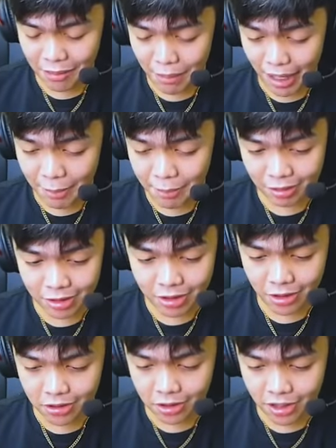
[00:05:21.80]
mga paro. Yung
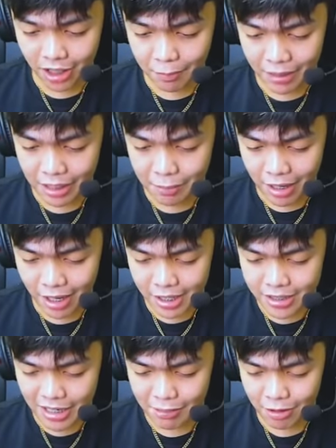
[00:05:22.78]
nag turtle na pala yung mga
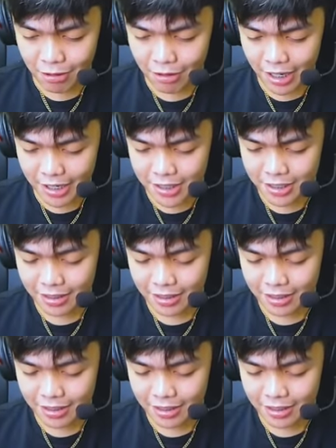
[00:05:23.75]
kasama ko, guys.